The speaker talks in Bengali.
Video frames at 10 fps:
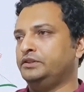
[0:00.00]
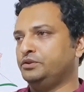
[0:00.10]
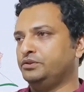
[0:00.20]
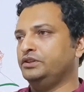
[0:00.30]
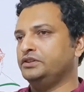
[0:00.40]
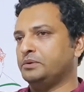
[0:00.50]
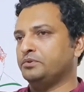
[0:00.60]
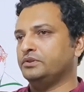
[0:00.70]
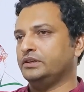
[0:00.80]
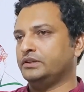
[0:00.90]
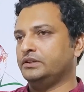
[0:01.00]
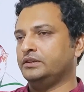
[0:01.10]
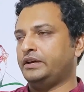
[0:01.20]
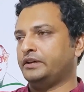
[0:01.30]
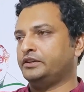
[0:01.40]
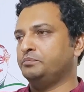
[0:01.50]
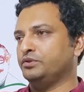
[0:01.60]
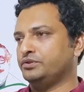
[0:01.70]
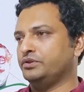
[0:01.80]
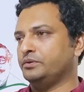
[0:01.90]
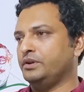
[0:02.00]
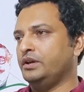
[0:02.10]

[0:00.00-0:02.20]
দীর্ঘদিন যাবৎ একটি একটি বছর